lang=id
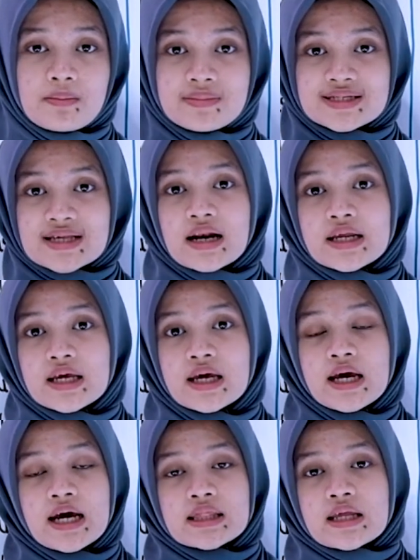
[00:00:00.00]
Misal nih,
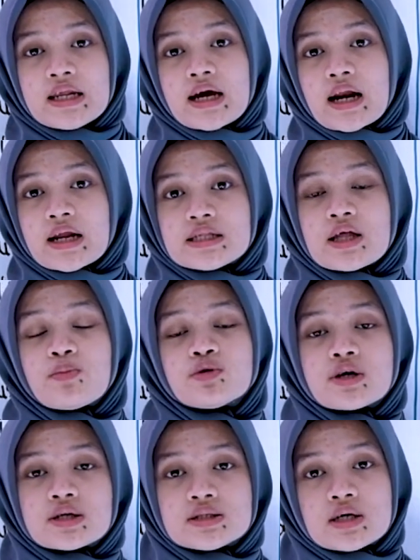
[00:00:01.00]
jadi karena kita
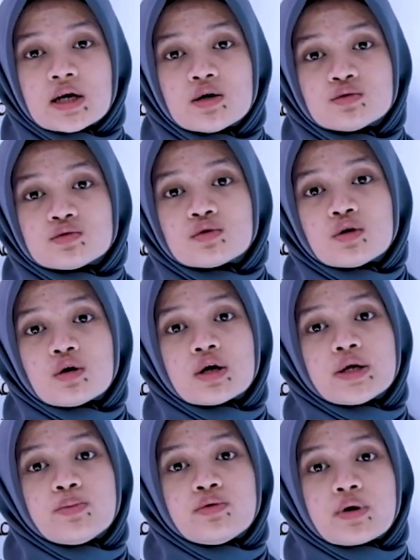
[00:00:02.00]
punya rencana untuk
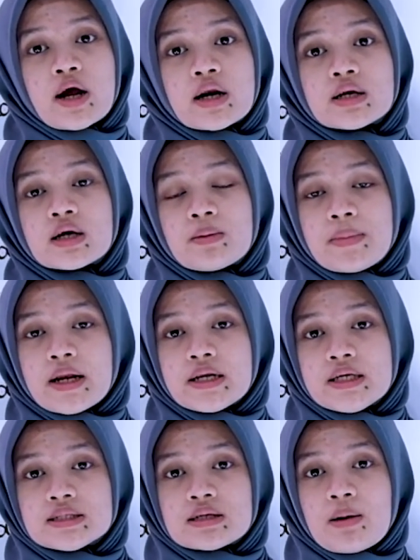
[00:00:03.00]
liburan ke
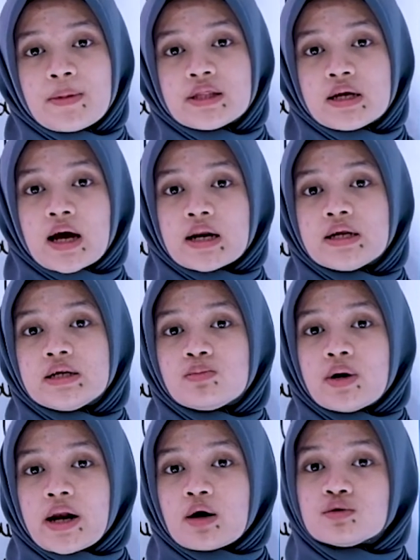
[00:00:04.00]
Bali selama tiga hari di
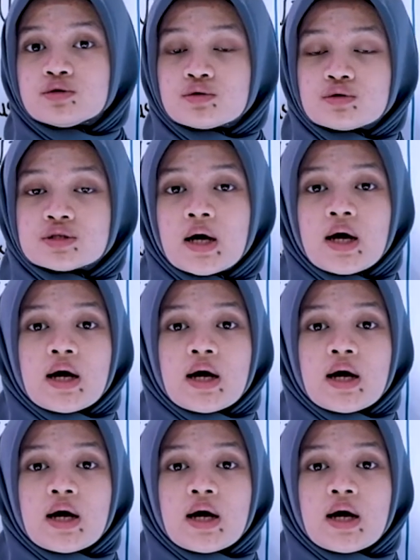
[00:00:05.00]
bulan Agustus.